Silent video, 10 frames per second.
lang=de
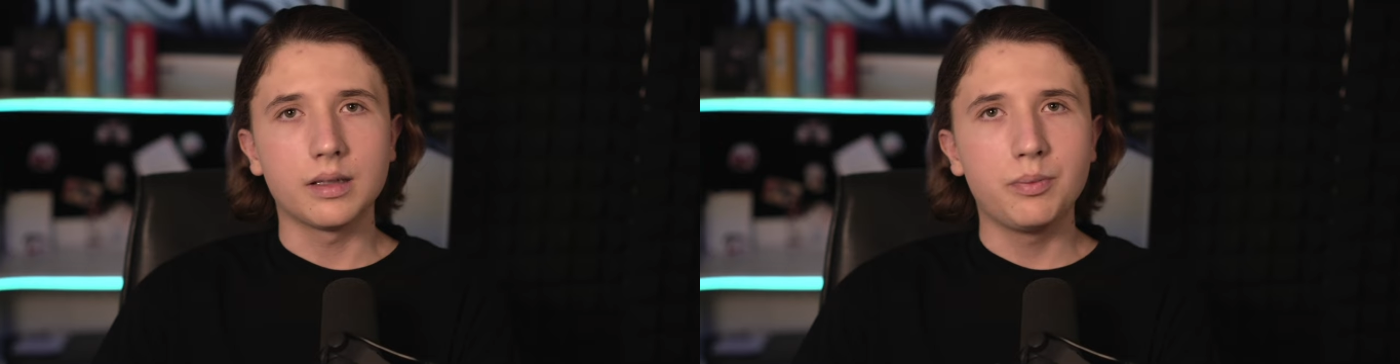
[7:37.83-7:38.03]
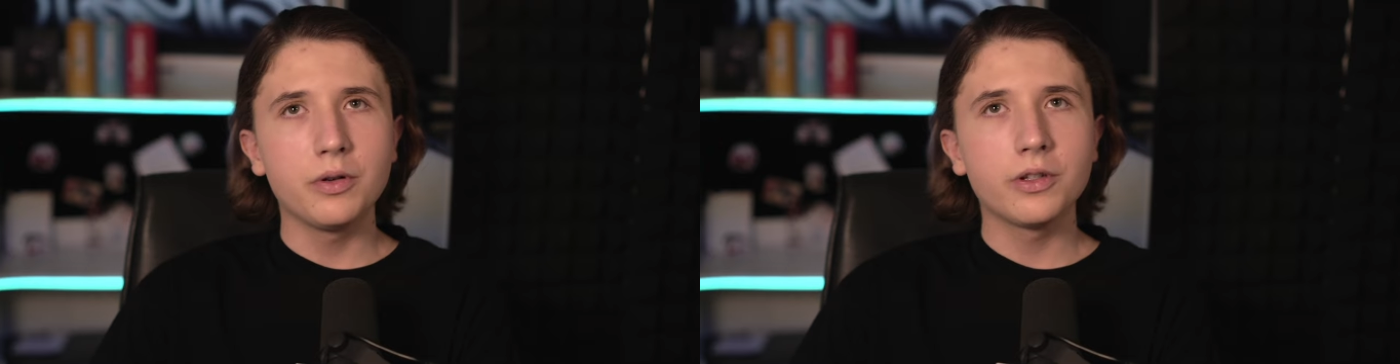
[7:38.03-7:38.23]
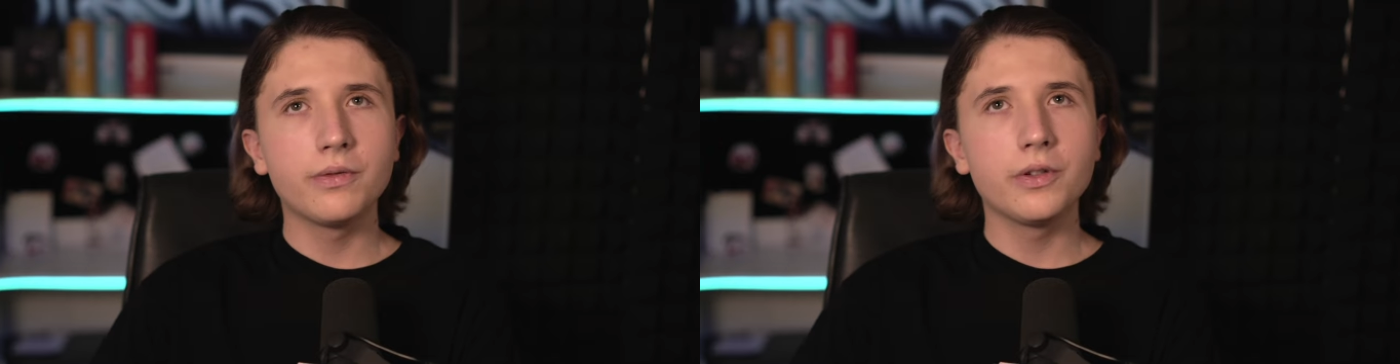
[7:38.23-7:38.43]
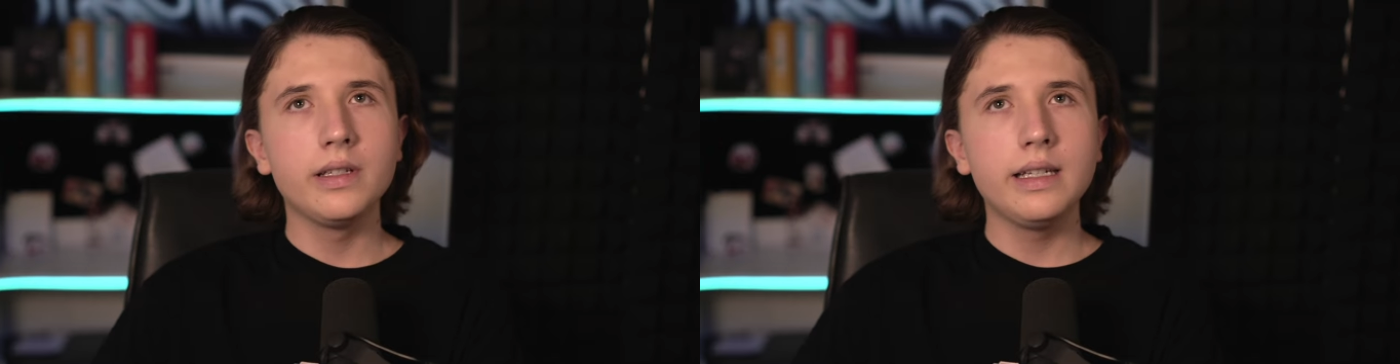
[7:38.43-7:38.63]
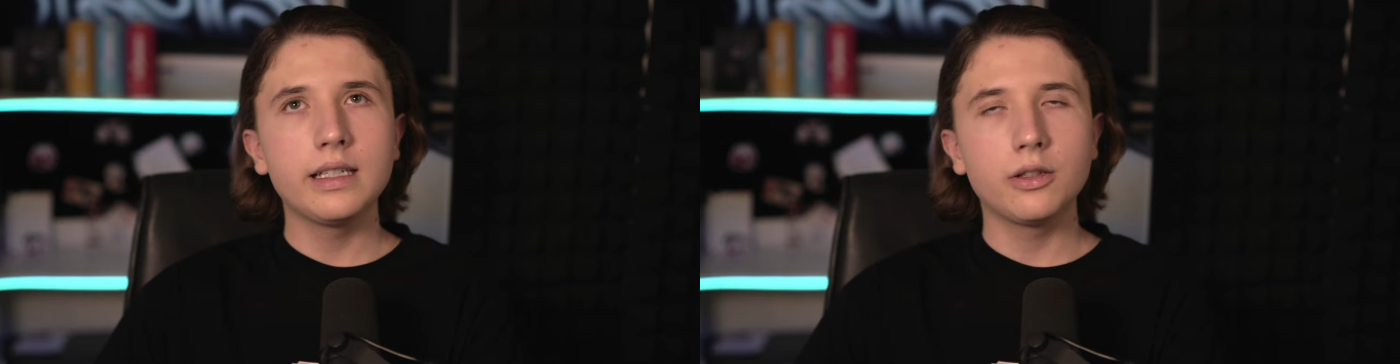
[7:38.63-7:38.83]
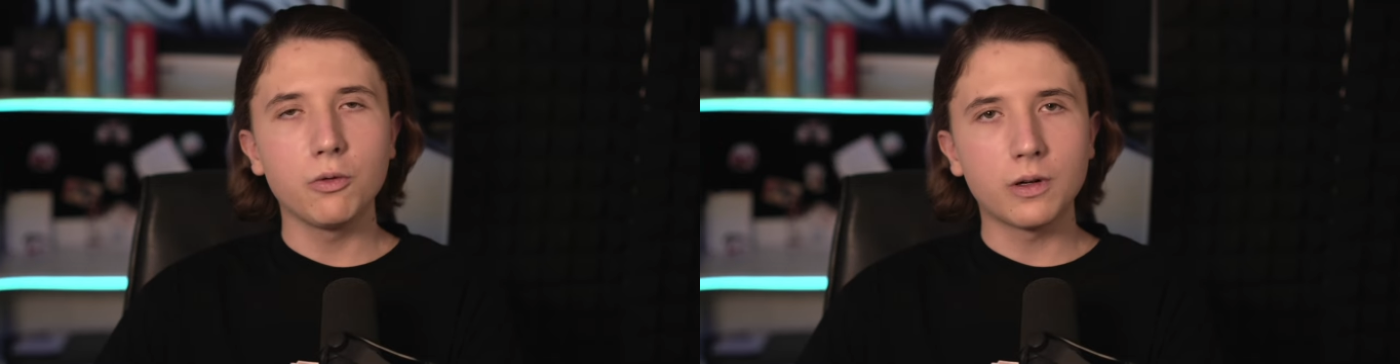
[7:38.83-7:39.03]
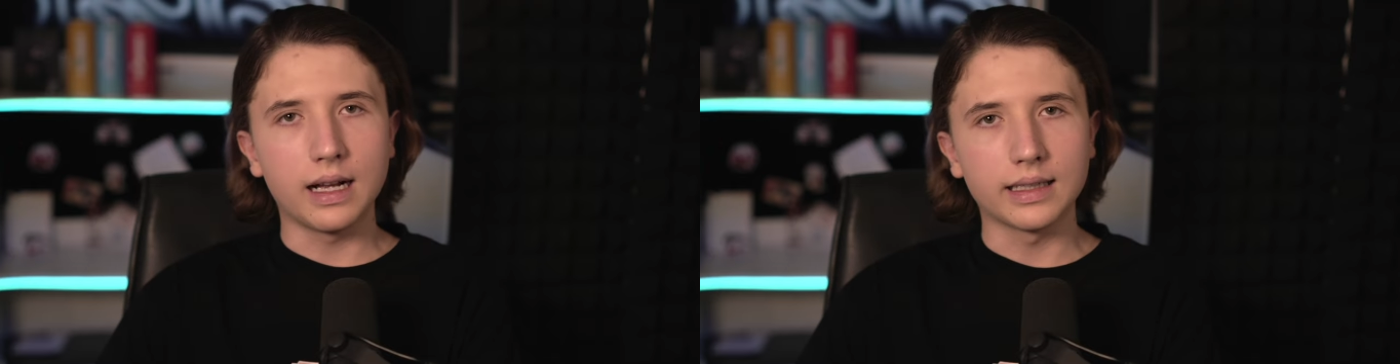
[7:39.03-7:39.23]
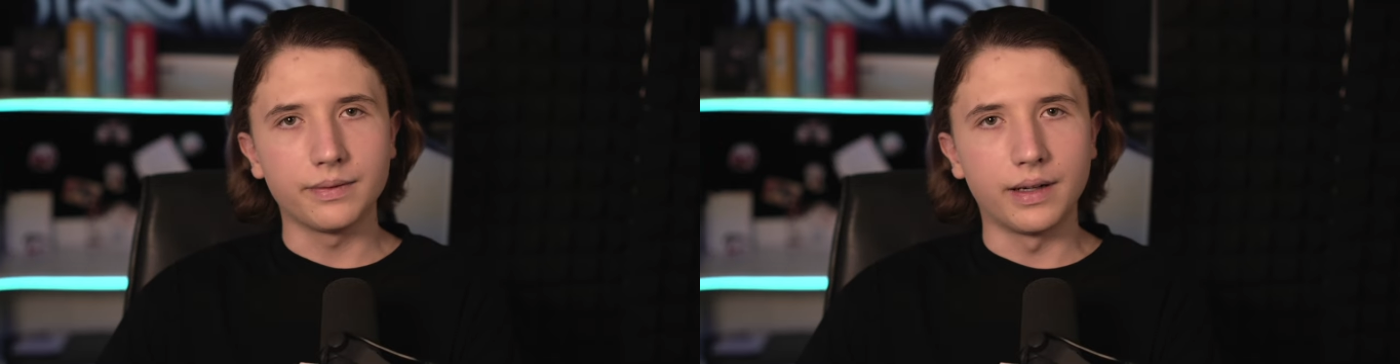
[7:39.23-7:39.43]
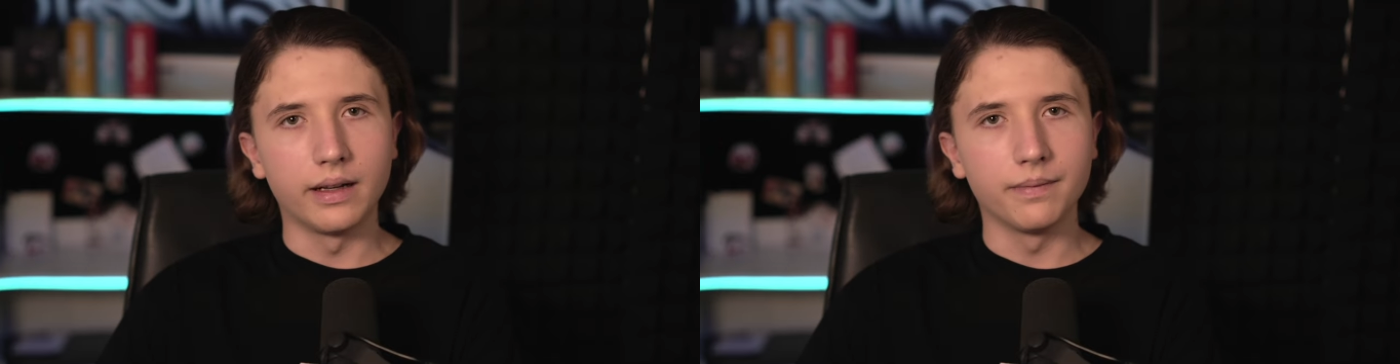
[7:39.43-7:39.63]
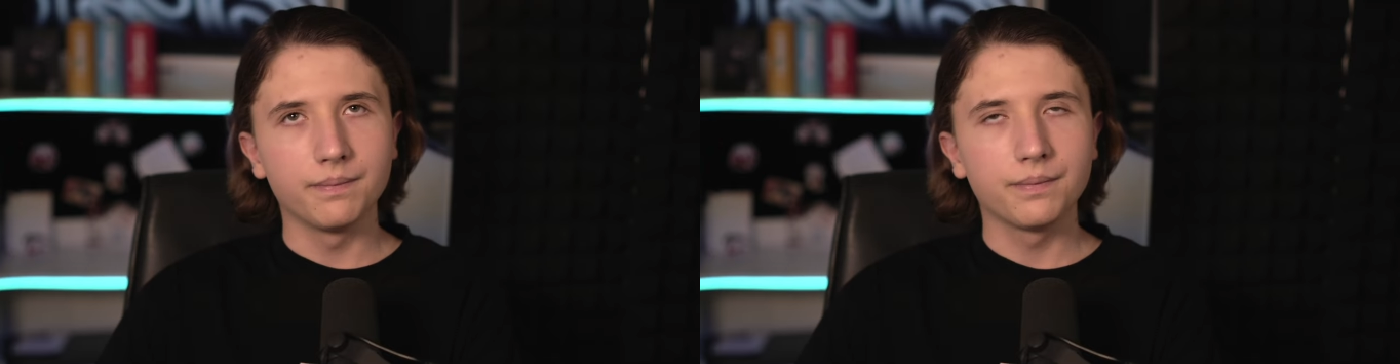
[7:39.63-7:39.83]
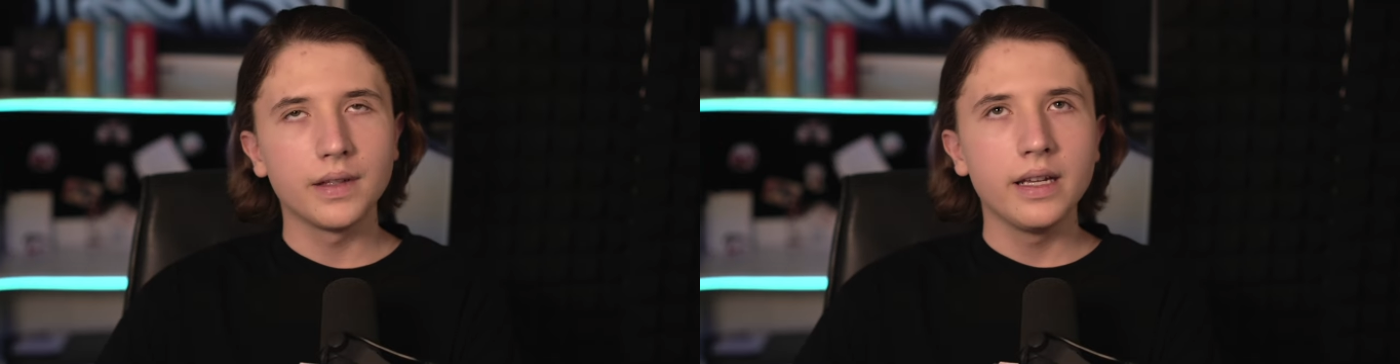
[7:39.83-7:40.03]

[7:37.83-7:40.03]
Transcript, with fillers: exposed wurden, nicht so krass waren.